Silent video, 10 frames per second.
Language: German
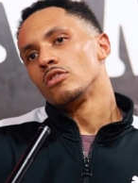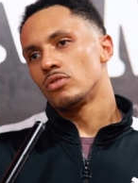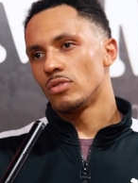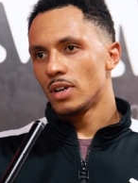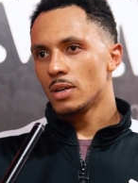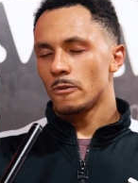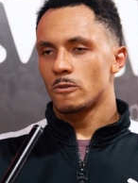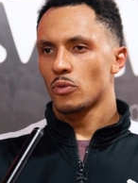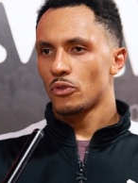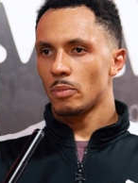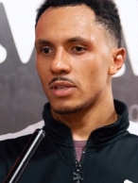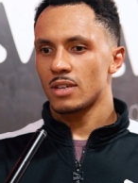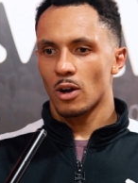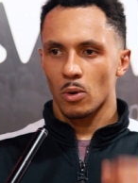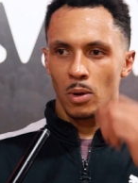So, ne? Und so fühlt man
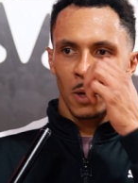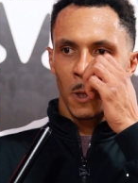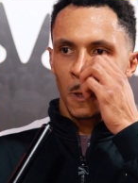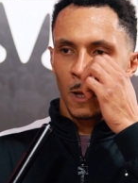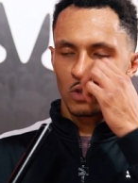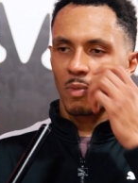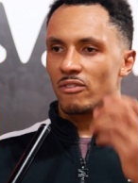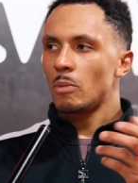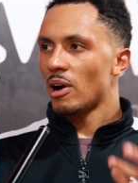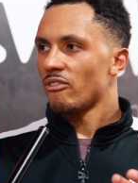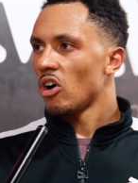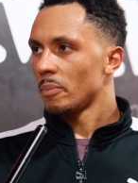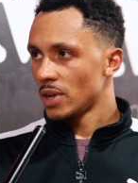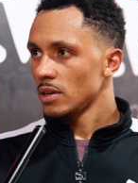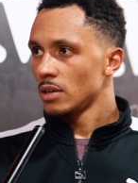sich auch. Also man will
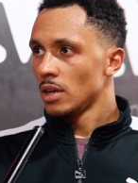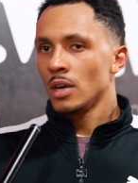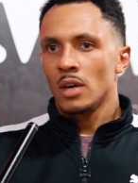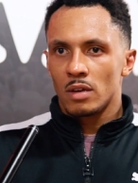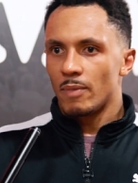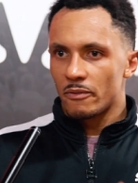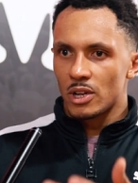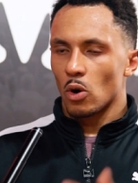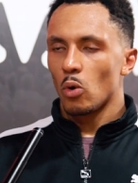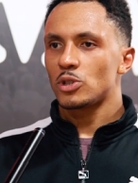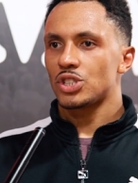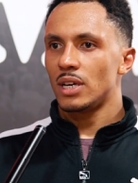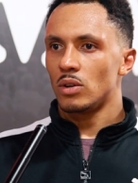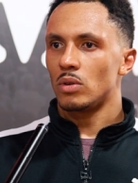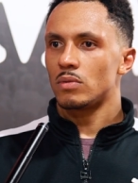performen, ne? Man will da oben
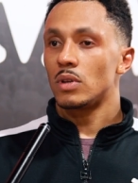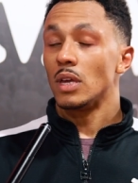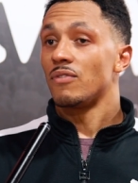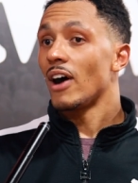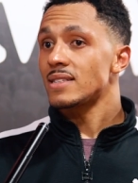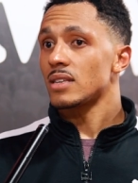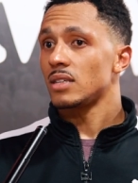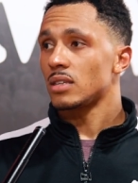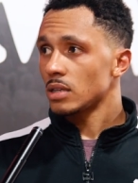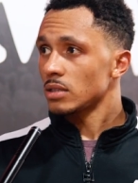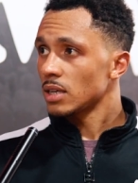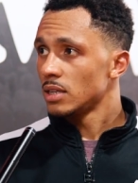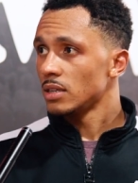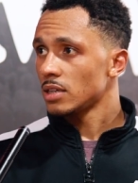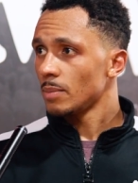stehen und ich weiß, dass ich
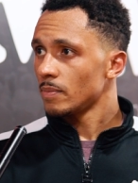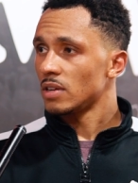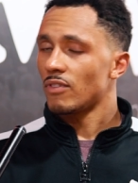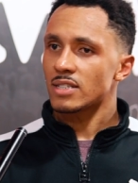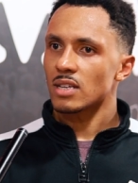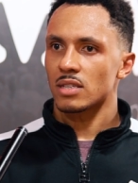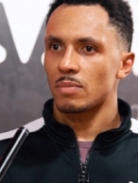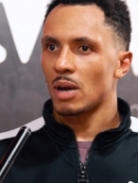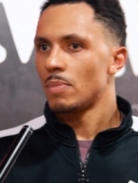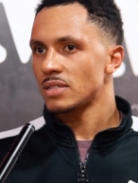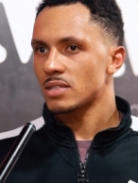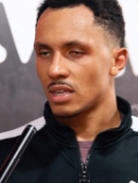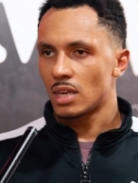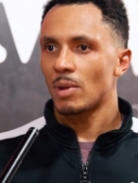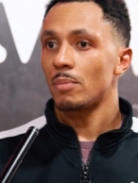trainiert habe. Ich weiß, dass ich mein Bestes
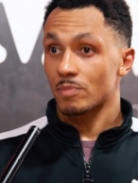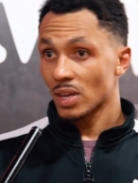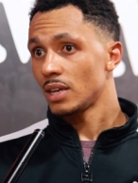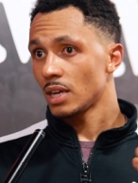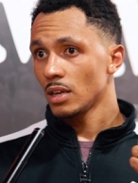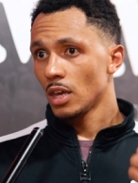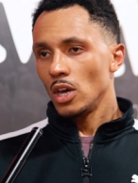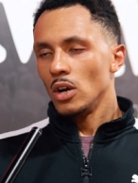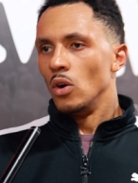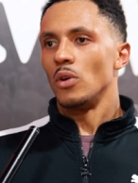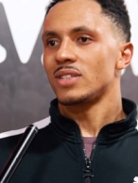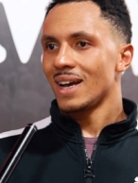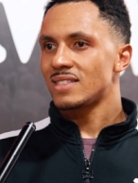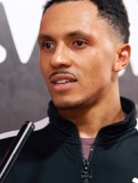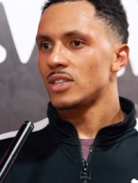gegeben habe im Training. Und das
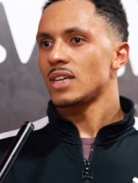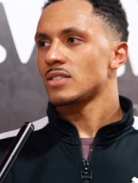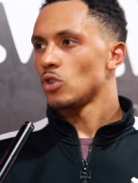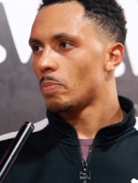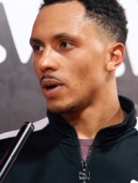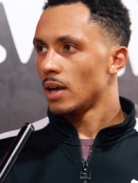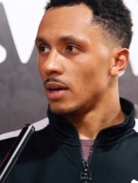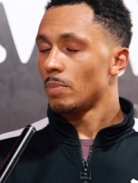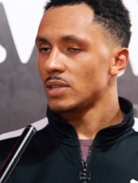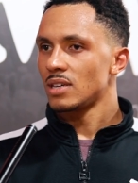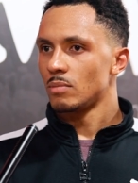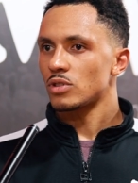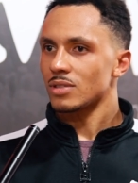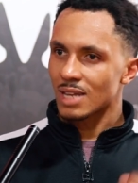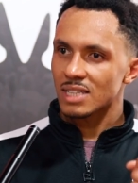Einzige, was jetzt noch äh, passieren
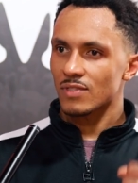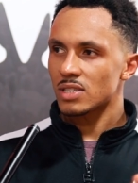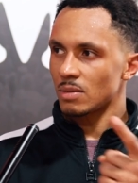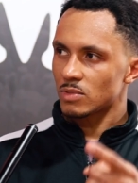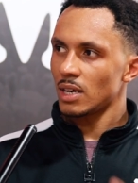muss, ist das, was ich im